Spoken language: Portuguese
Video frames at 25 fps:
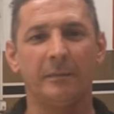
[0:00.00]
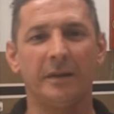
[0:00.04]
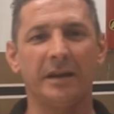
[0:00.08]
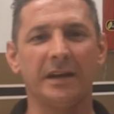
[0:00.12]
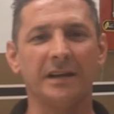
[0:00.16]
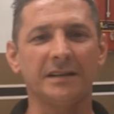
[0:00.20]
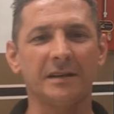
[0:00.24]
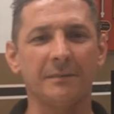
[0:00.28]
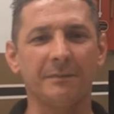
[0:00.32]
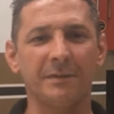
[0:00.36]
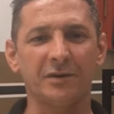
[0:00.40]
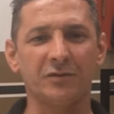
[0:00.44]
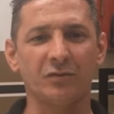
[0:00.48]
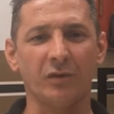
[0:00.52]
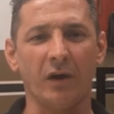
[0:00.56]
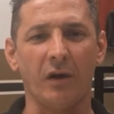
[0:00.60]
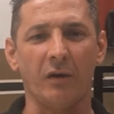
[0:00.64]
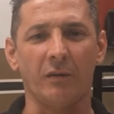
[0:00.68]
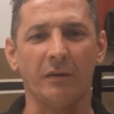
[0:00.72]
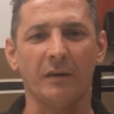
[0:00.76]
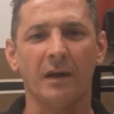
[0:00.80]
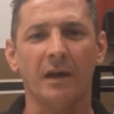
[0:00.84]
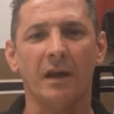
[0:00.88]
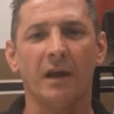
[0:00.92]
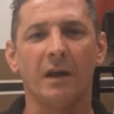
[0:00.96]
Beleza,
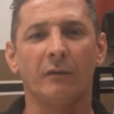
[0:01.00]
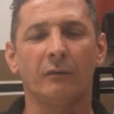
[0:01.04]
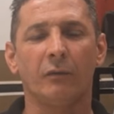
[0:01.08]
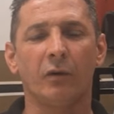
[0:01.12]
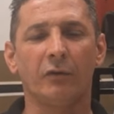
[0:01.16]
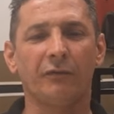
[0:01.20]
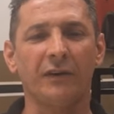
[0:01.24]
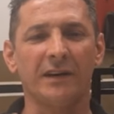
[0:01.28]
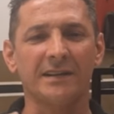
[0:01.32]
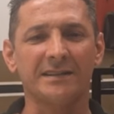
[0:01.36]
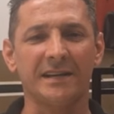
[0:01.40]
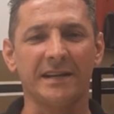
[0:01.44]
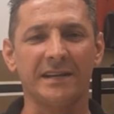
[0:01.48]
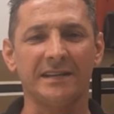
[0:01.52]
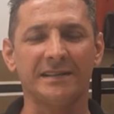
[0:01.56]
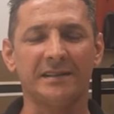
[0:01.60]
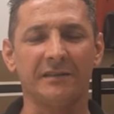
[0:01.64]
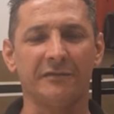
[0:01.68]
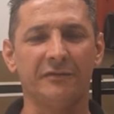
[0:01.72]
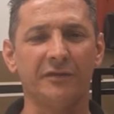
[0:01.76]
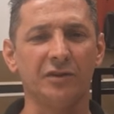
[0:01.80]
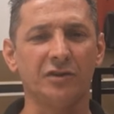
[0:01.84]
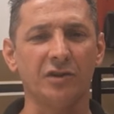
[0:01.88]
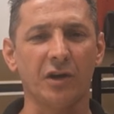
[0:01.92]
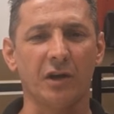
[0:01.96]
pessoal? Vou fazer
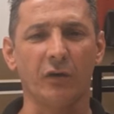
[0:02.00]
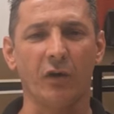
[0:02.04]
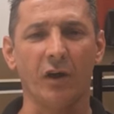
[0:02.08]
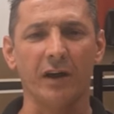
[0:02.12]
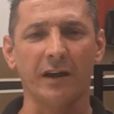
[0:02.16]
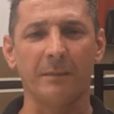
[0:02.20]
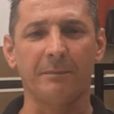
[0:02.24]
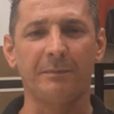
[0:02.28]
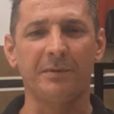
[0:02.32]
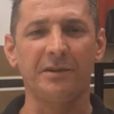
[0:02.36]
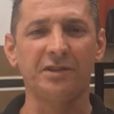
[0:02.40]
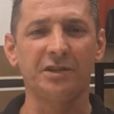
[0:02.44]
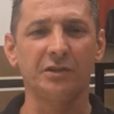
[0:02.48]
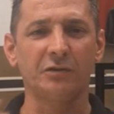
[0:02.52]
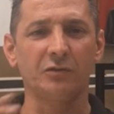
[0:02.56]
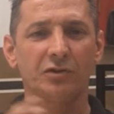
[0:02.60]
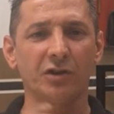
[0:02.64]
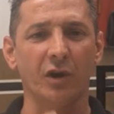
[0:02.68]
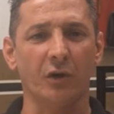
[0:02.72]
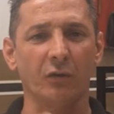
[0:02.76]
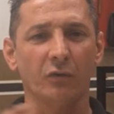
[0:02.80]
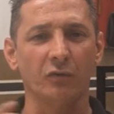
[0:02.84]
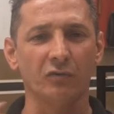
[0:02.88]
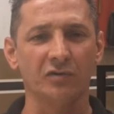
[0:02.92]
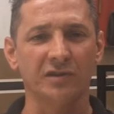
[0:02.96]
esse vídeo agora a pedido de
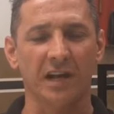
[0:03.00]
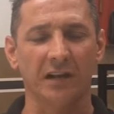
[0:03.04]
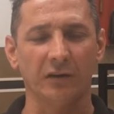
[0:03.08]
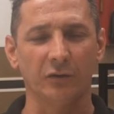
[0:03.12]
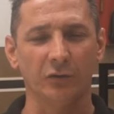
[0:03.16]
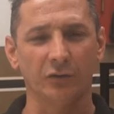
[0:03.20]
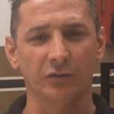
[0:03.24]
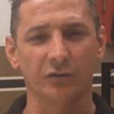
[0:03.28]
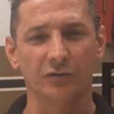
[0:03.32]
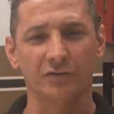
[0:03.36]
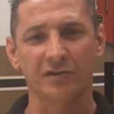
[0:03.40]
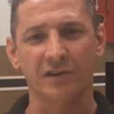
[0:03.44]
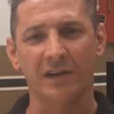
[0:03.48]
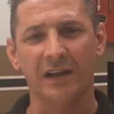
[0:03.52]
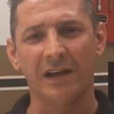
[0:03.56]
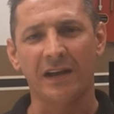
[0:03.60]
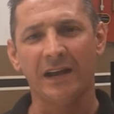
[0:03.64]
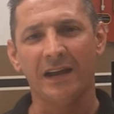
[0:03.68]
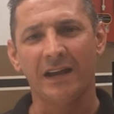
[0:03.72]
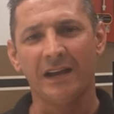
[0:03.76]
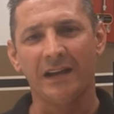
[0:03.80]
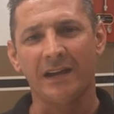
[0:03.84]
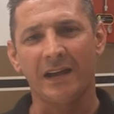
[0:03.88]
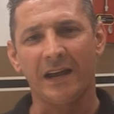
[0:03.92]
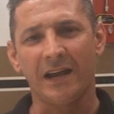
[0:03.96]
alguns alunos
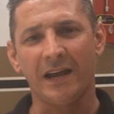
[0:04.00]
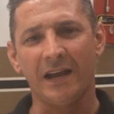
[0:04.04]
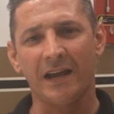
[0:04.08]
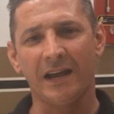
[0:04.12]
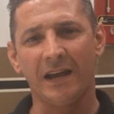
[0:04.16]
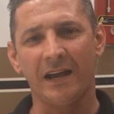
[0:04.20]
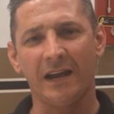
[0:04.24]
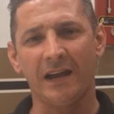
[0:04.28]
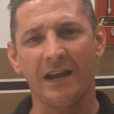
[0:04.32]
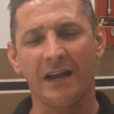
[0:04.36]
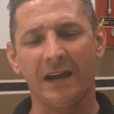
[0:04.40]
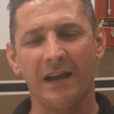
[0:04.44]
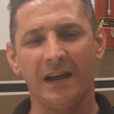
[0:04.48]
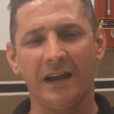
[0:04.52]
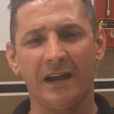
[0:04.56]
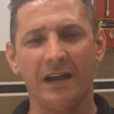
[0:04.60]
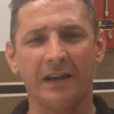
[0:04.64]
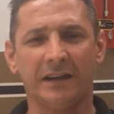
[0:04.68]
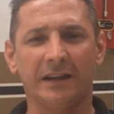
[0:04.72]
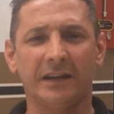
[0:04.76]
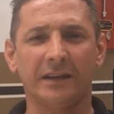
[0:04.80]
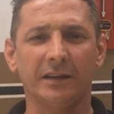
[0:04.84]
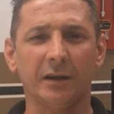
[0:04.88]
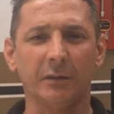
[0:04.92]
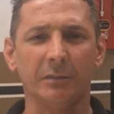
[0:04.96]
é,
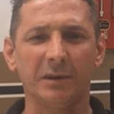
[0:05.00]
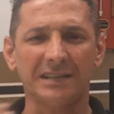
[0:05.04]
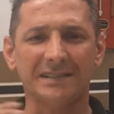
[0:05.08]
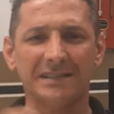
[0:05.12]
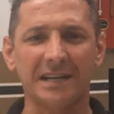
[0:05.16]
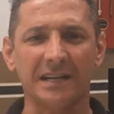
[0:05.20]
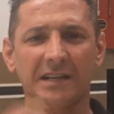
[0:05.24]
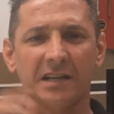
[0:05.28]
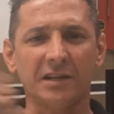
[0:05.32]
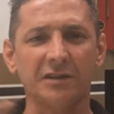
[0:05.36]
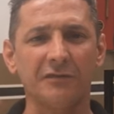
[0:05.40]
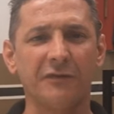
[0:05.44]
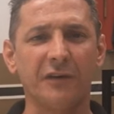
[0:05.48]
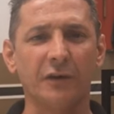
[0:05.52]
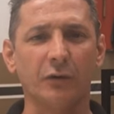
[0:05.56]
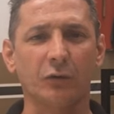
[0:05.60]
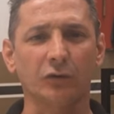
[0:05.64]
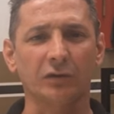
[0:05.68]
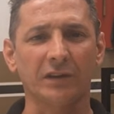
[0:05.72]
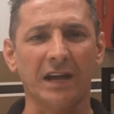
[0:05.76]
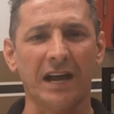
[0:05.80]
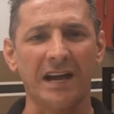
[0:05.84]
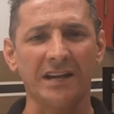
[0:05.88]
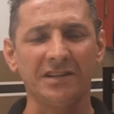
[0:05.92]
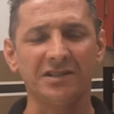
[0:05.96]
que tem uma certa
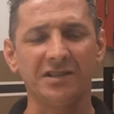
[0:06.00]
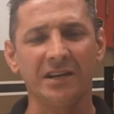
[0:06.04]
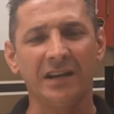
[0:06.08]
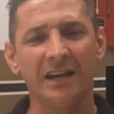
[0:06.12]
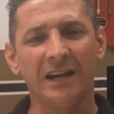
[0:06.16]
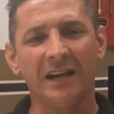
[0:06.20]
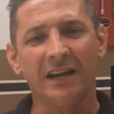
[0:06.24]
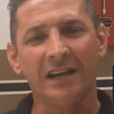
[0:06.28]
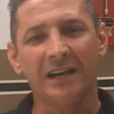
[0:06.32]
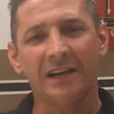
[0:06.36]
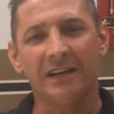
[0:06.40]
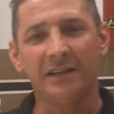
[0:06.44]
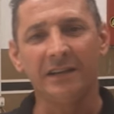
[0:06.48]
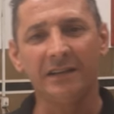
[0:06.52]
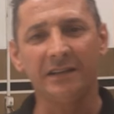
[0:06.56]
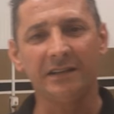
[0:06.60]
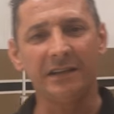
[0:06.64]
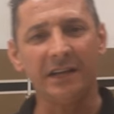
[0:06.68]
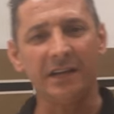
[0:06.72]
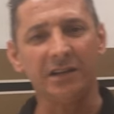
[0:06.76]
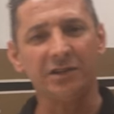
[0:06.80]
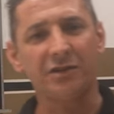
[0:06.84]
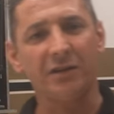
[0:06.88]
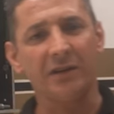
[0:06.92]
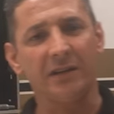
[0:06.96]
dificuldade em
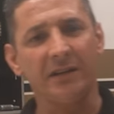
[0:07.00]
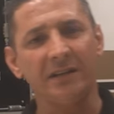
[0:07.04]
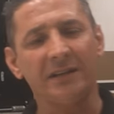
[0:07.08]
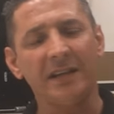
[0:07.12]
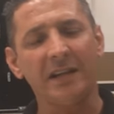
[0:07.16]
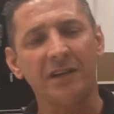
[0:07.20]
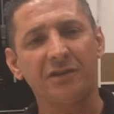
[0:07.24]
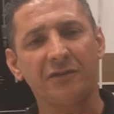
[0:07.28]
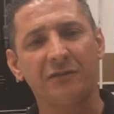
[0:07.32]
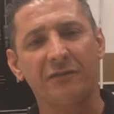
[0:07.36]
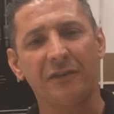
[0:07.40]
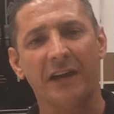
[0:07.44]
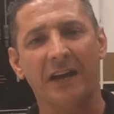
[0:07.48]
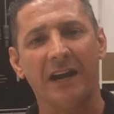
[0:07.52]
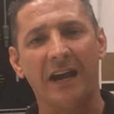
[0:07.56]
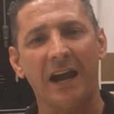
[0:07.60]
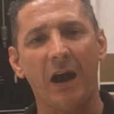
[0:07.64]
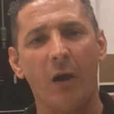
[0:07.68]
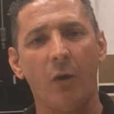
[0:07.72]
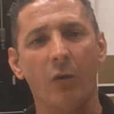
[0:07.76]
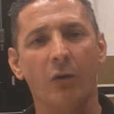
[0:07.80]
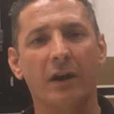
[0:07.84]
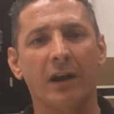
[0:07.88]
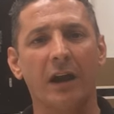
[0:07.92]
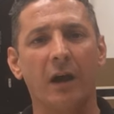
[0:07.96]

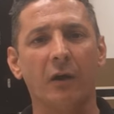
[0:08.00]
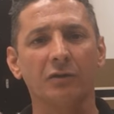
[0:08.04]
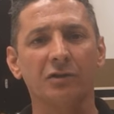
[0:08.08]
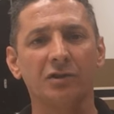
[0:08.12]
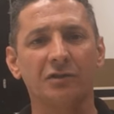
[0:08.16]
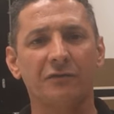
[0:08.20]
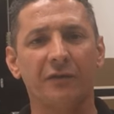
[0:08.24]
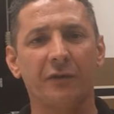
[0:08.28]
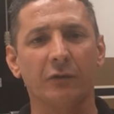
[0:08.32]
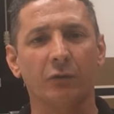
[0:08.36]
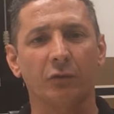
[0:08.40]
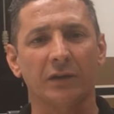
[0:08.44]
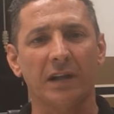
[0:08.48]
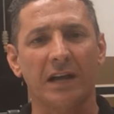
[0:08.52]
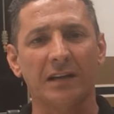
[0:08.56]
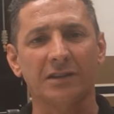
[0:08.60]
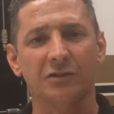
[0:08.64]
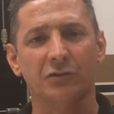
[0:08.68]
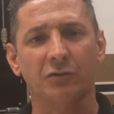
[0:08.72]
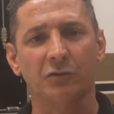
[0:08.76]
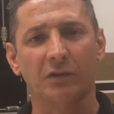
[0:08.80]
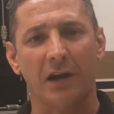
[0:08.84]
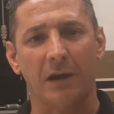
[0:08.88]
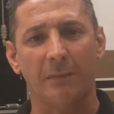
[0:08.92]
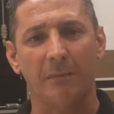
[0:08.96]
identificar o grau de
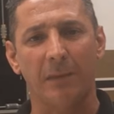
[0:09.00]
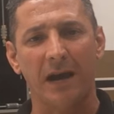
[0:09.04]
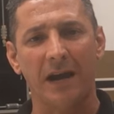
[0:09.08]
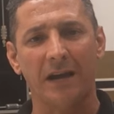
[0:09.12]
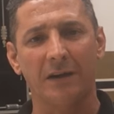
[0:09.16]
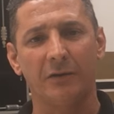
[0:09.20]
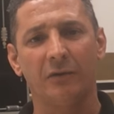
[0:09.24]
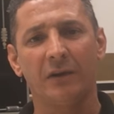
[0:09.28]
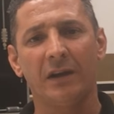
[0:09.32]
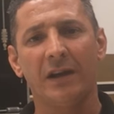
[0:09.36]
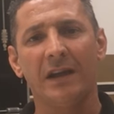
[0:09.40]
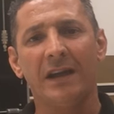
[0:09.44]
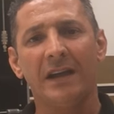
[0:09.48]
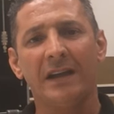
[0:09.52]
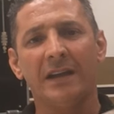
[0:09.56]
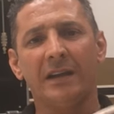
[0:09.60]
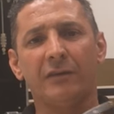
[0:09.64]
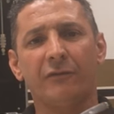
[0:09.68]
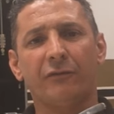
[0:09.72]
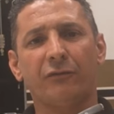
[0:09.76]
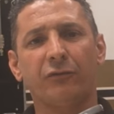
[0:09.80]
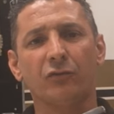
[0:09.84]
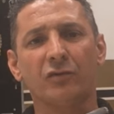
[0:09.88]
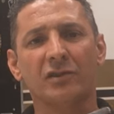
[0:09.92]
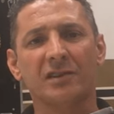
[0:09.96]
dificuldade do trabalho
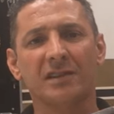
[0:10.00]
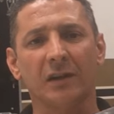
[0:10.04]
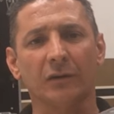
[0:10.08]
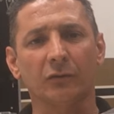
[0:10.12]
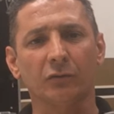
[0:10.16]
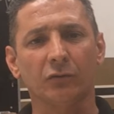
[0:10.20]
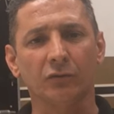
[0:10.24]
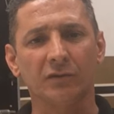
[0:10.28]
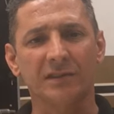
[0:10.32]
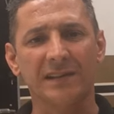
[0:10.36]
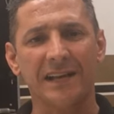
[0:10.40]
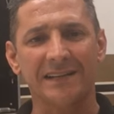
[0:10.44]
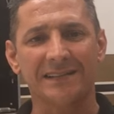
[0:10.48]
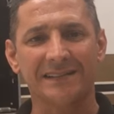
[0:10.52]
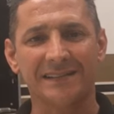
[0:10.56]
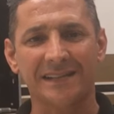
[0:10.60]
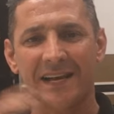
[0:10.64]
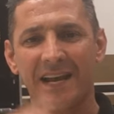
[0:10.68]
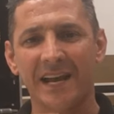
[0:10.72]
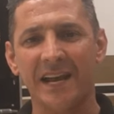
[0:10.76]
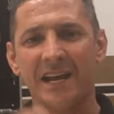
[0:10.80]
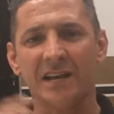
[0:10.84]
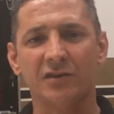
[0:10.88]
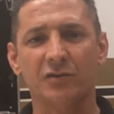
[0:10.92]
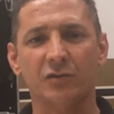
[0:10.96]
em função dos
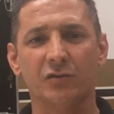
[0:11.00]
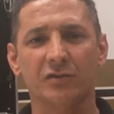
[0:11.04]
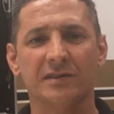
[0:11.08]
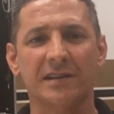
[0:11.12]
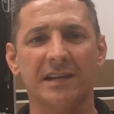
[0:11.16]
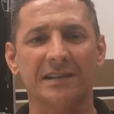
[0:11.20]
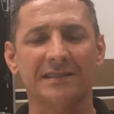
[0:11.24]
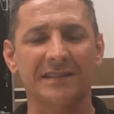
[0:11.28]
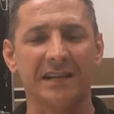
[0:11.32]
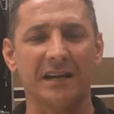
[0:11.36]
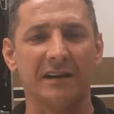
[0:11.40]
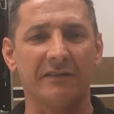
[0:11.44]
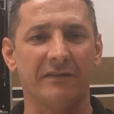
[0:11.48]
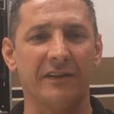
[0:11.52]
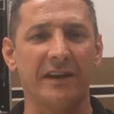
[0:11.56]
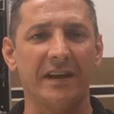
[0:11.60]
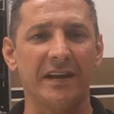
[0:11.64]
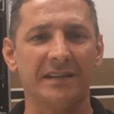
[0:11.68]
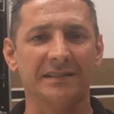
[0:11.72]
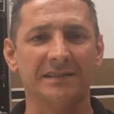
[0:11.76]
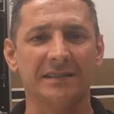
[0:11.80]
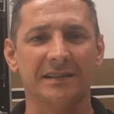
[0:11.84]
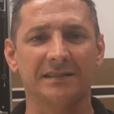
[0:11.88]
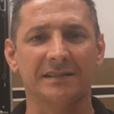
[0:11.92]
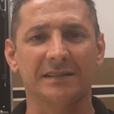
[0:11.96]
acessos, das
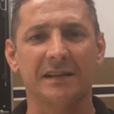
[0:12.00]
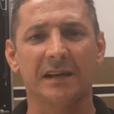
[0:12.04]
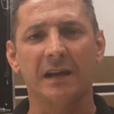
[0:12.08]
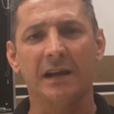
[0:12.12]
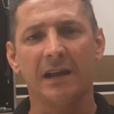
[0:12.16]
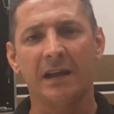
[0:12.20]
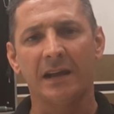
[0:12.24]
travessas.